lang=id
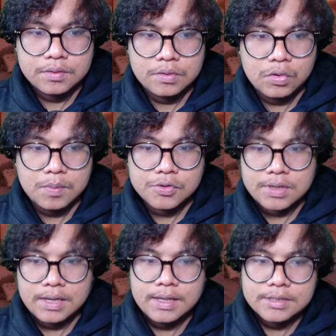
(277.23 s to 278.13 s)
Dua musuh
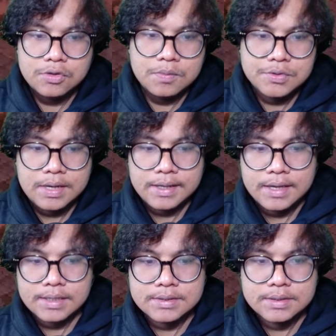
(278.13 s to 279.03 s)
lagi guys Dua musuh lagi
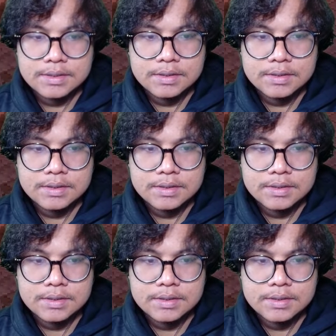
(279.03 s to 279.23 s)
guys